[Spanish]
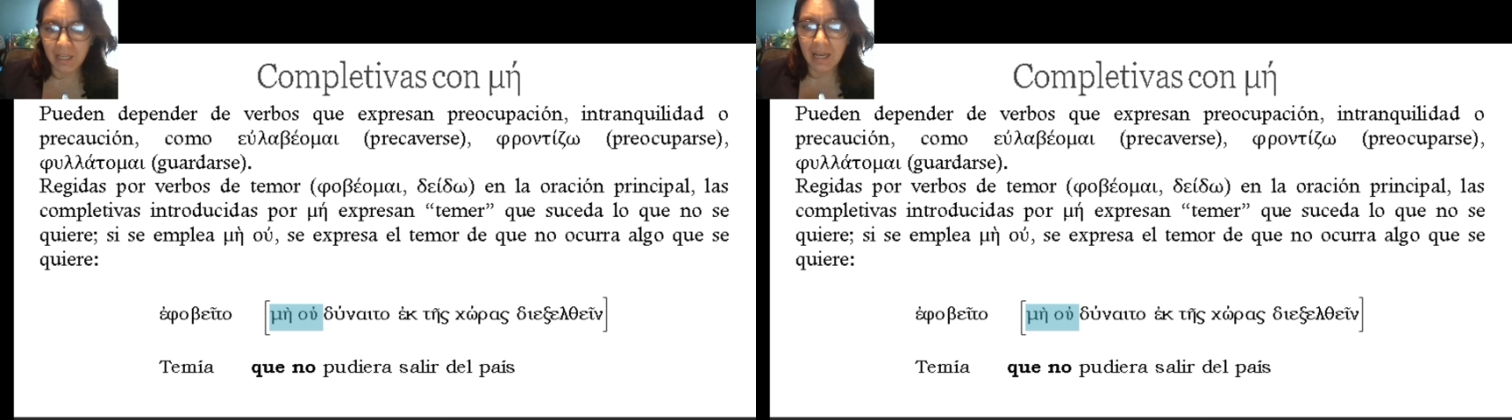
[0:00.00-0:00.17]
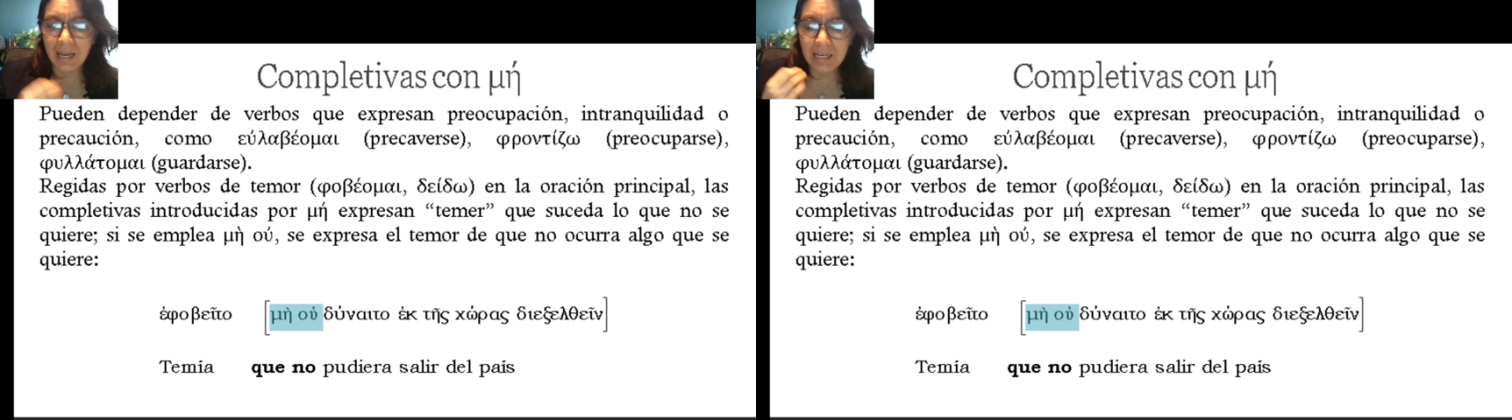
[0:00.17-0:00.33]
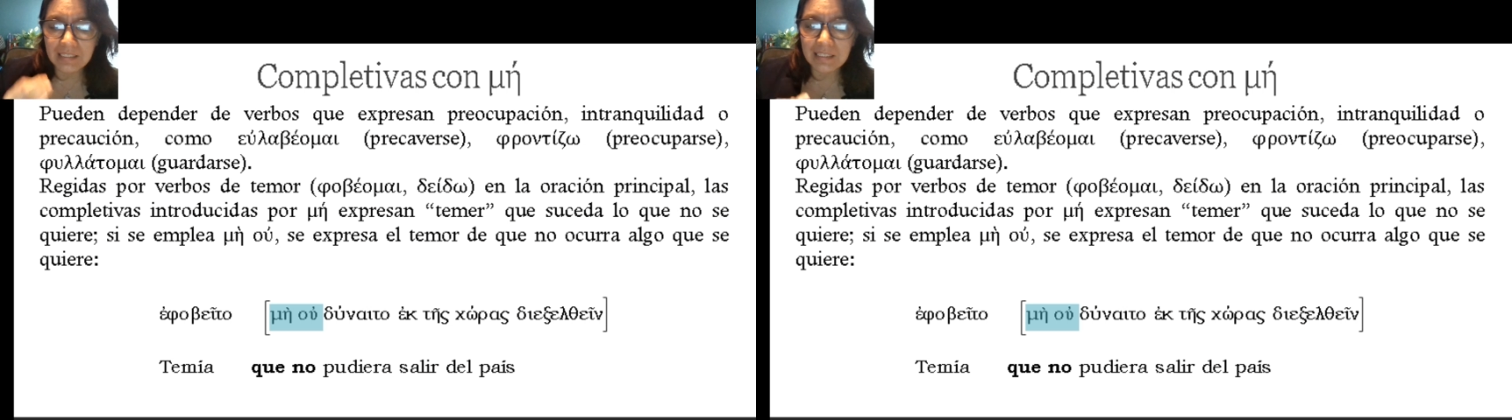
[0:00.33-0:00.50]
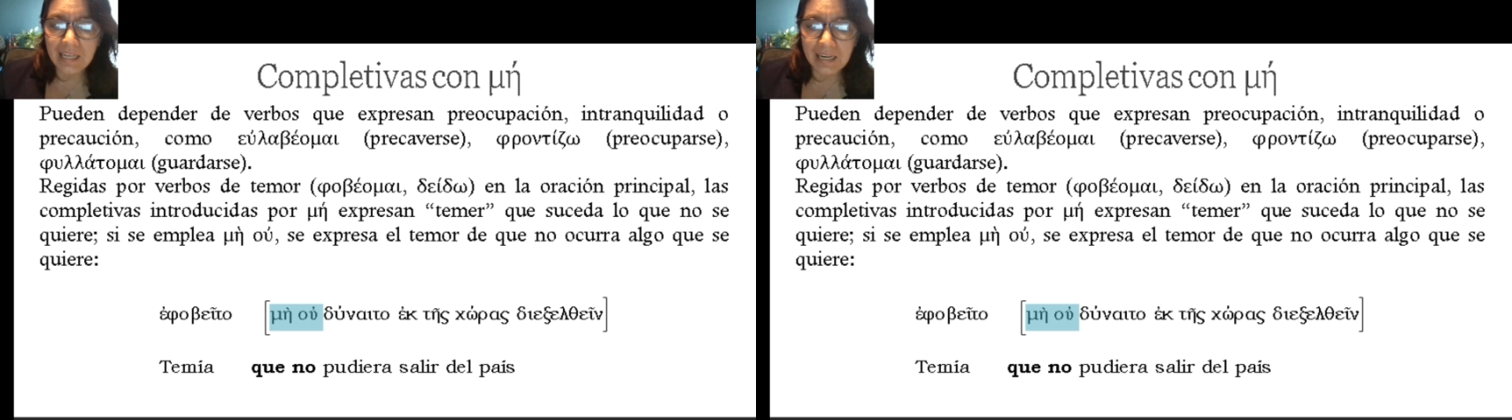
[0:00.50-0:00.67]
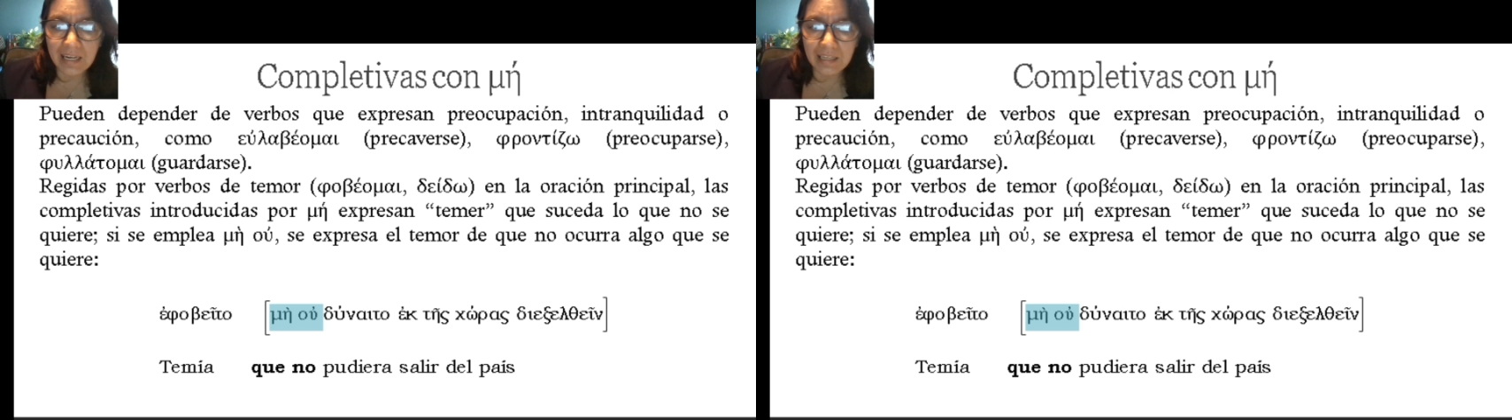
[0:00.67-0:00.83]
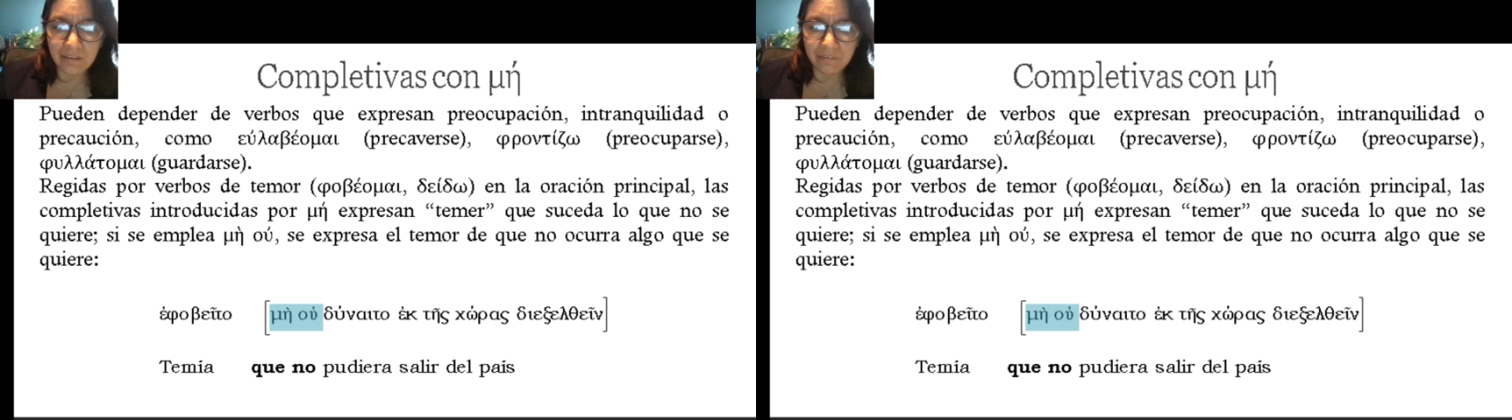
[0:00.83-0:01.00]
Esa es la
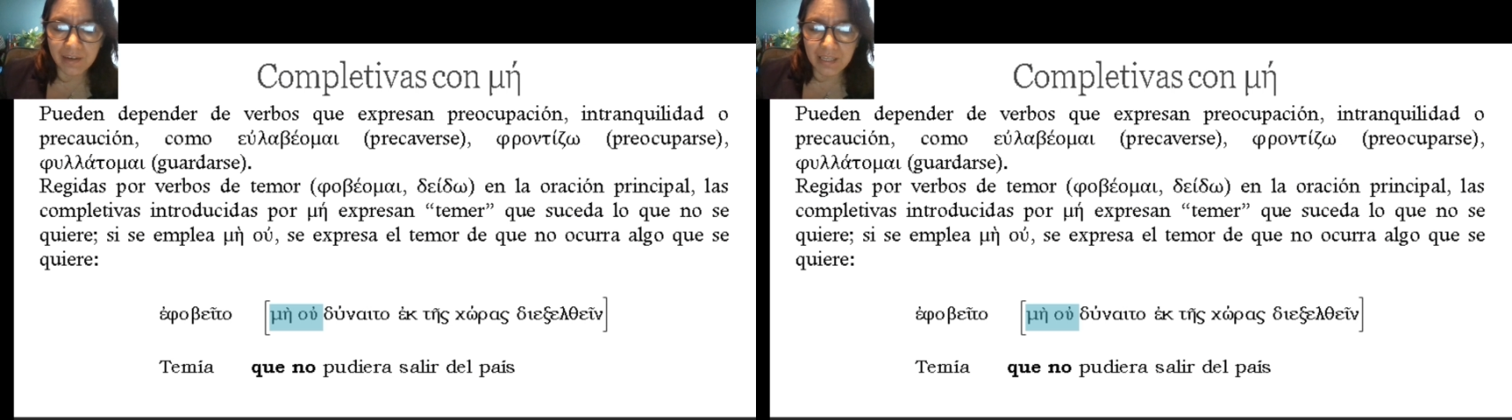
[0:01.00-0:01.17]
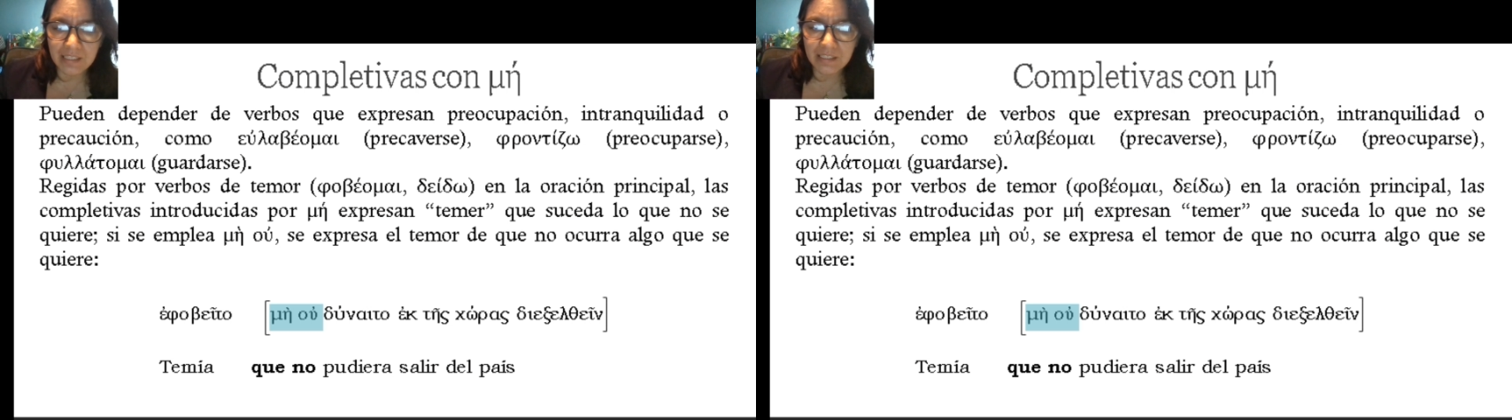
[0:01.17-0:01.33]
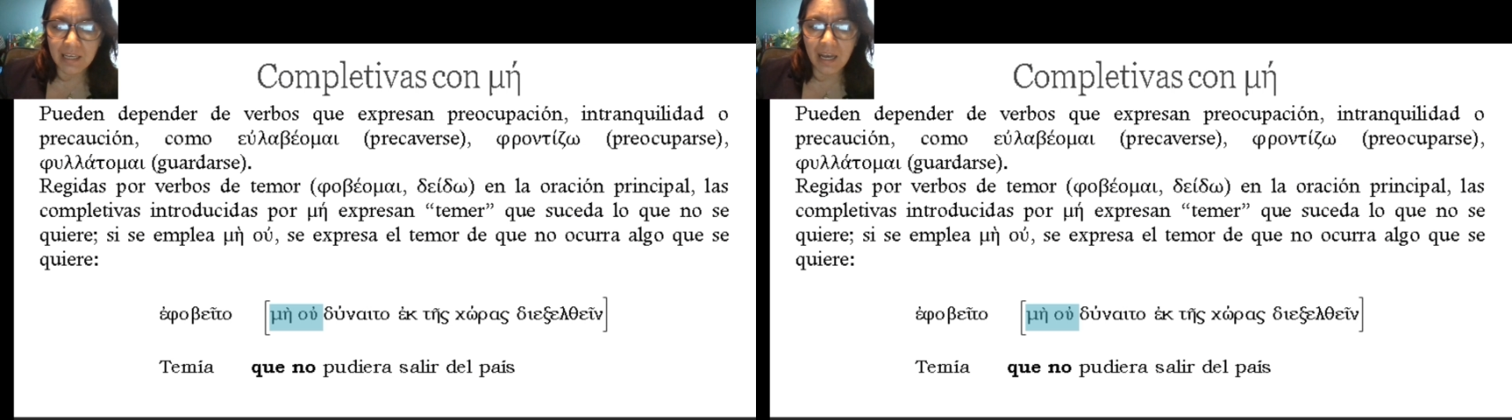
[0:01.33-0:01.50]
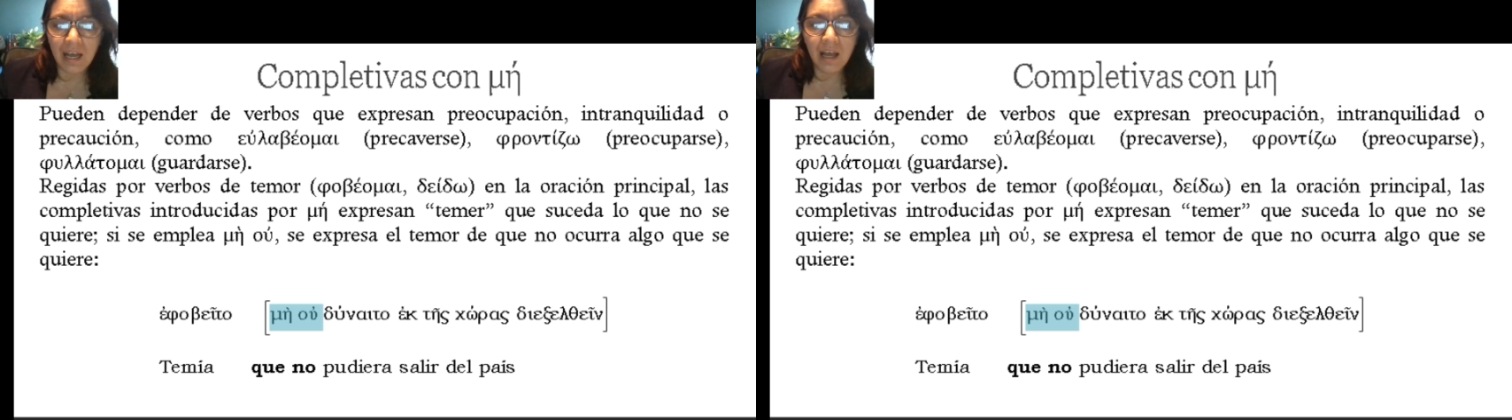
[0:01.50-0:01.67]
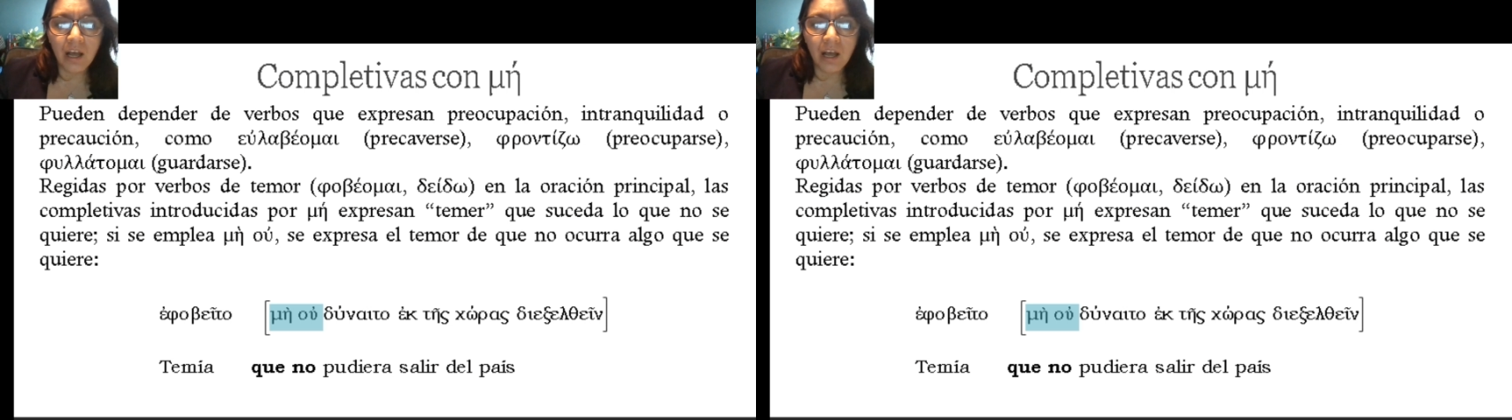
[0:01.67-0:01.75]
gran diferencia